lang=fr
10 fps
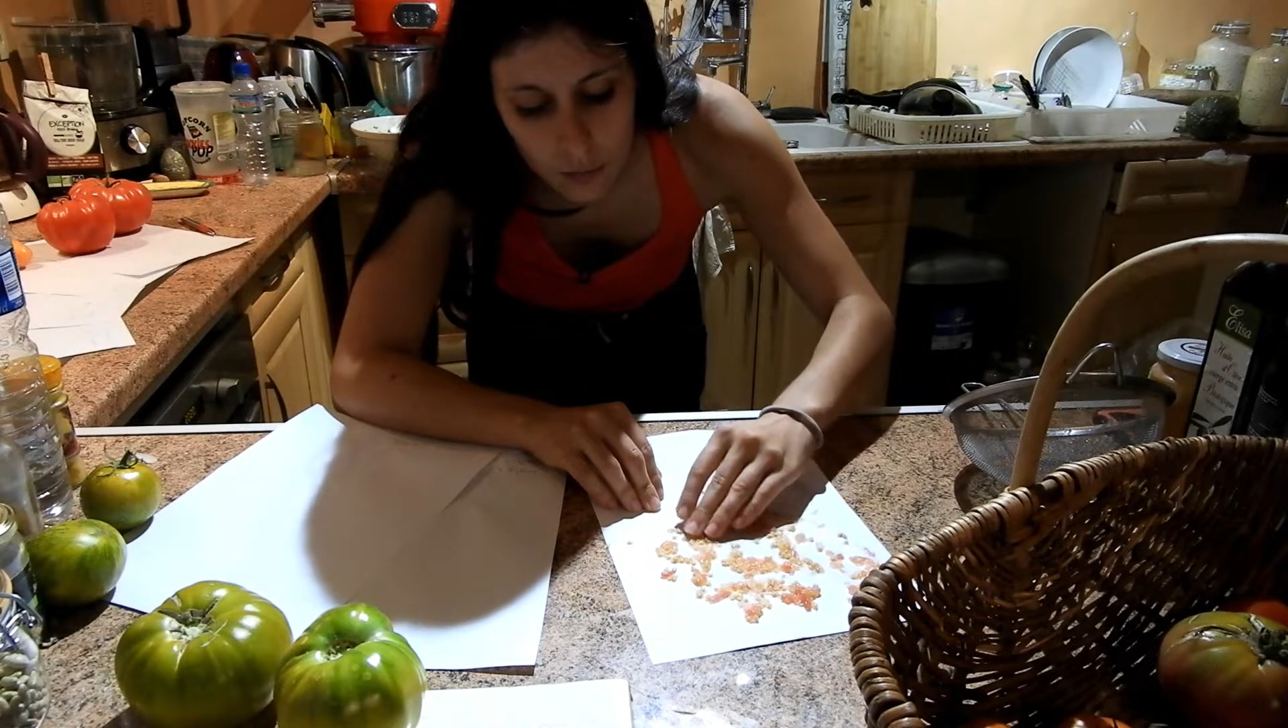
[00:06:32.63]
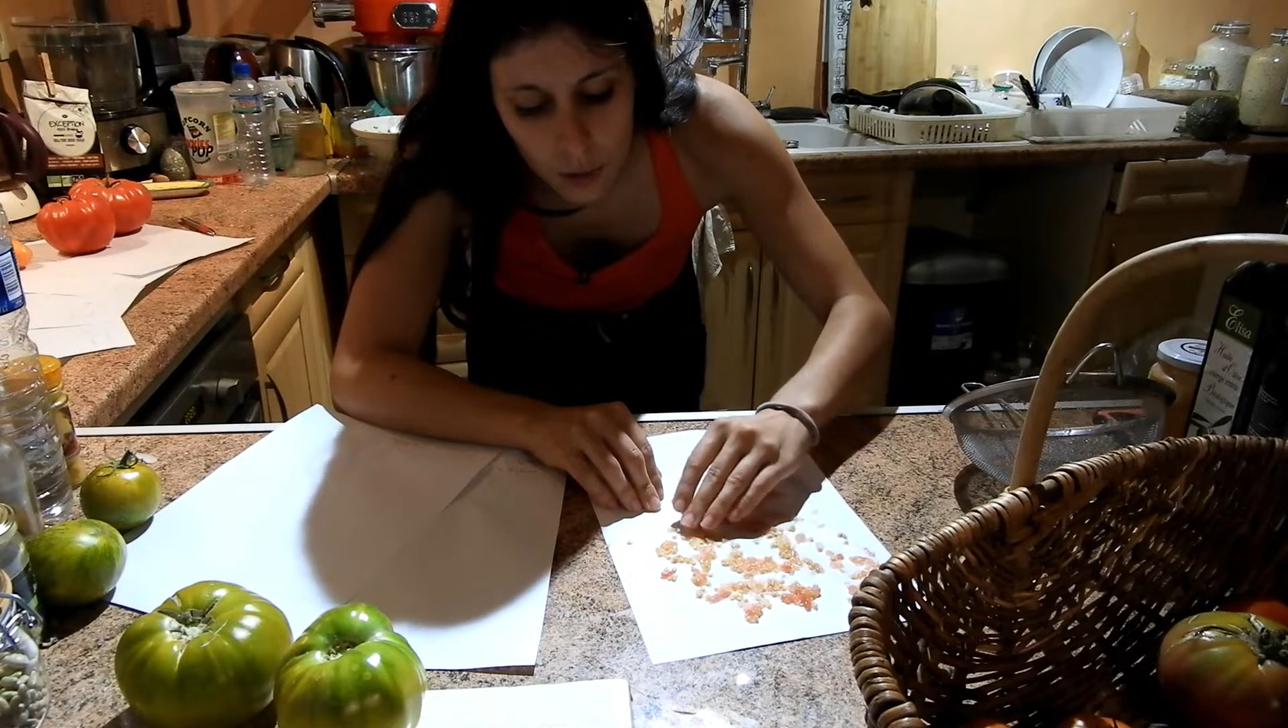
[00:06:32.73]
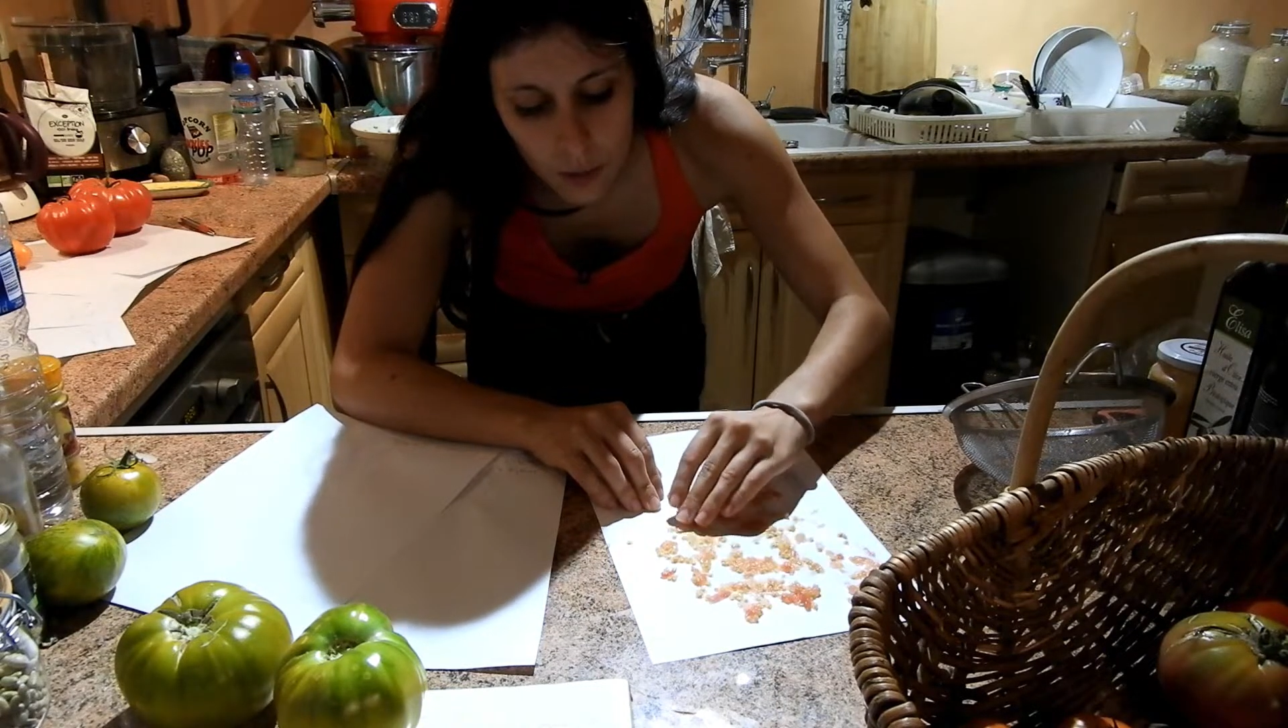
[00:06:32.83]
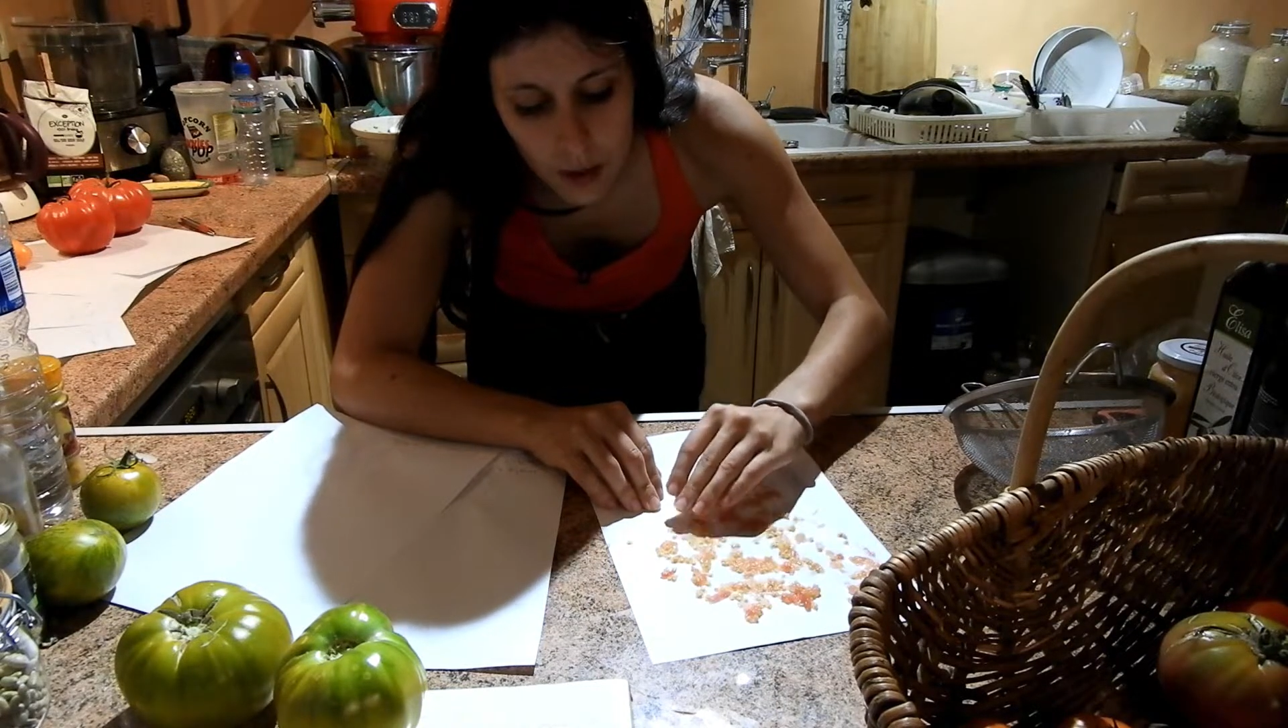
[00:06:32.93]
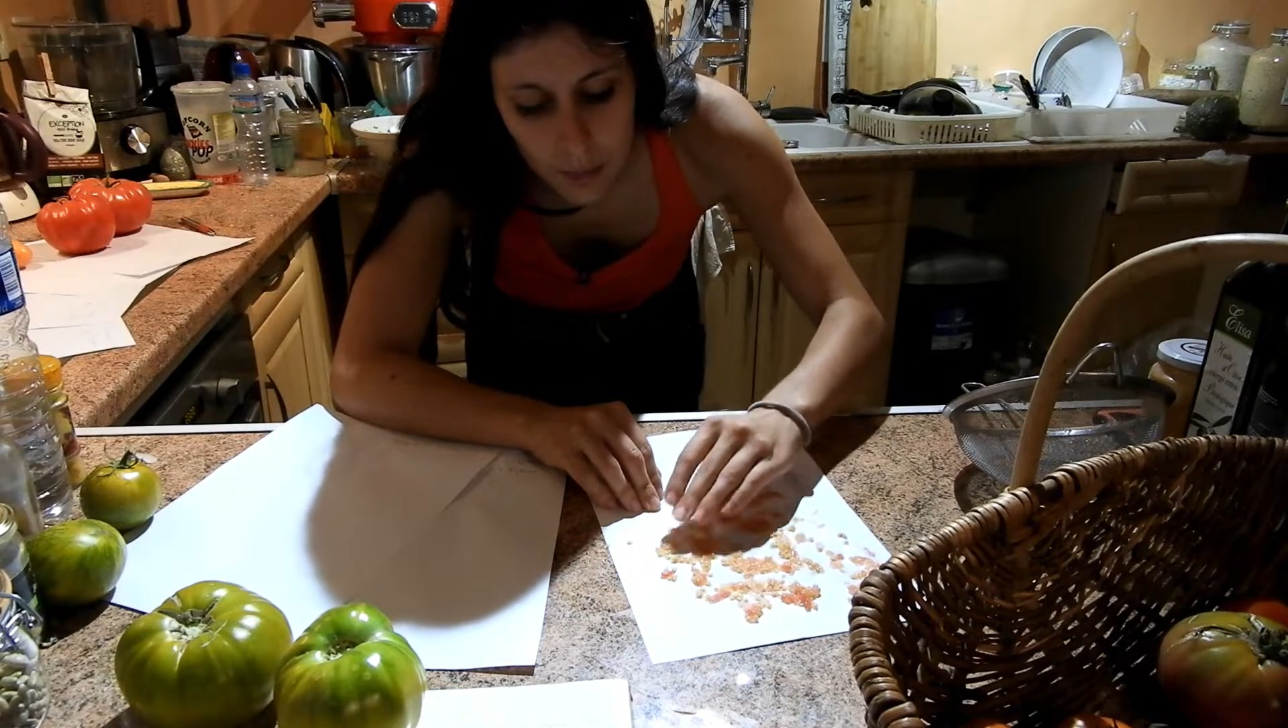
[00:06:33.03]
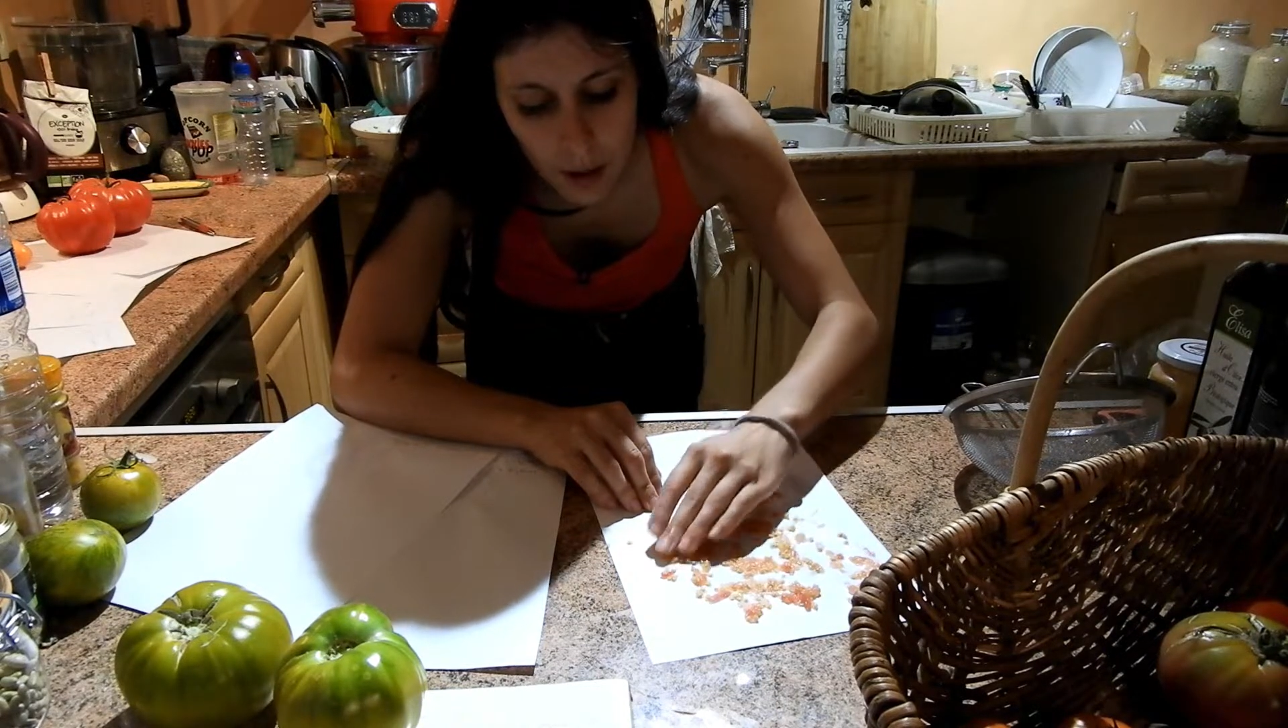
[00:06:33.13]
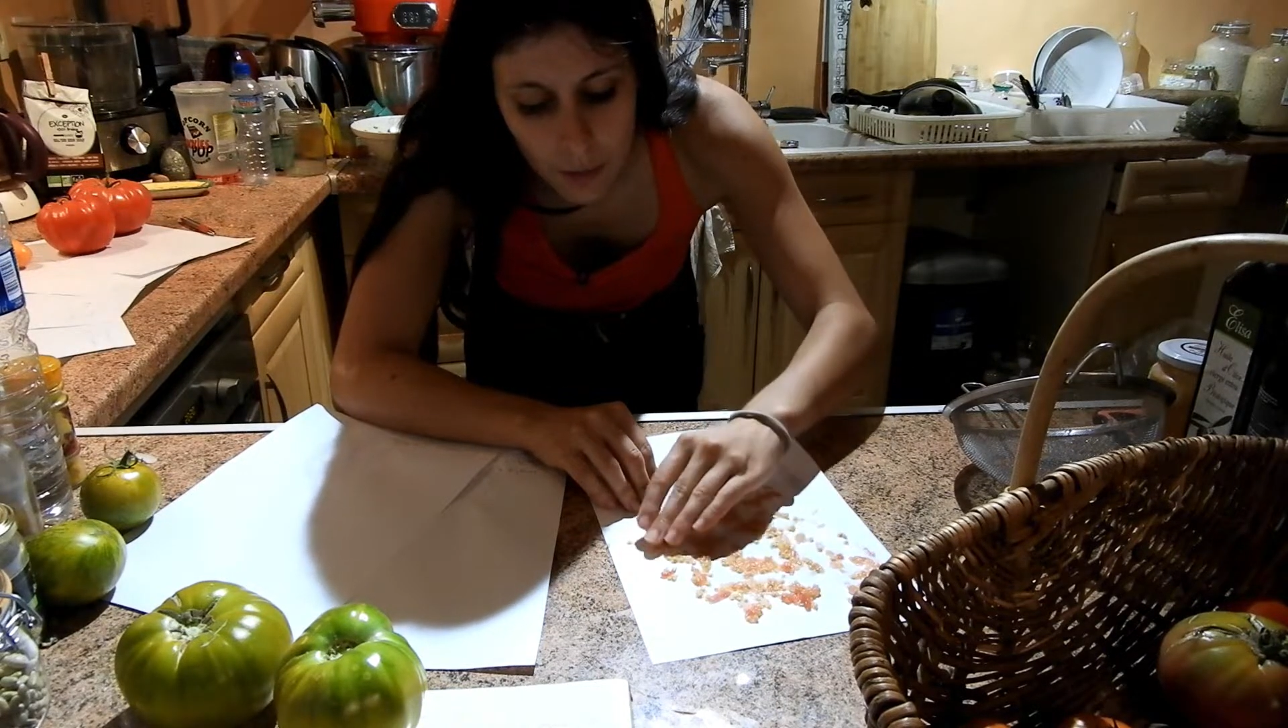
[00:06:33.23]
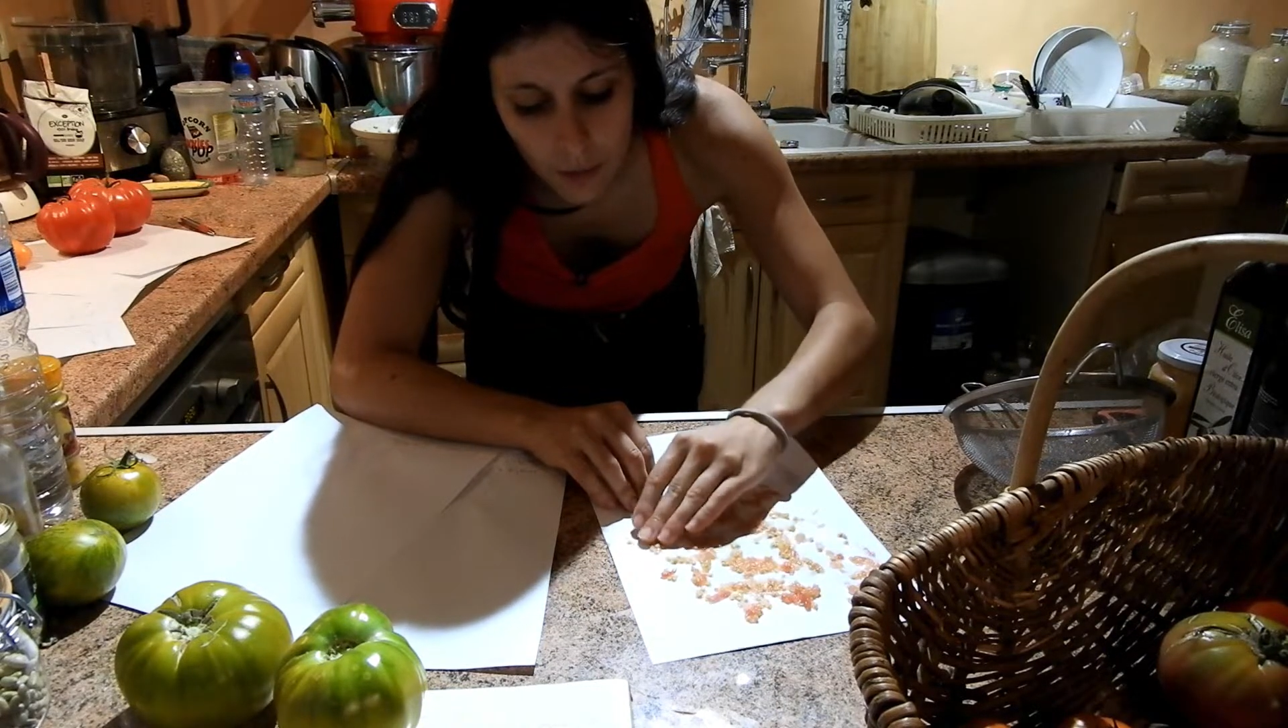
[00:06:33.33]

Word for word: Euh, vous embêtez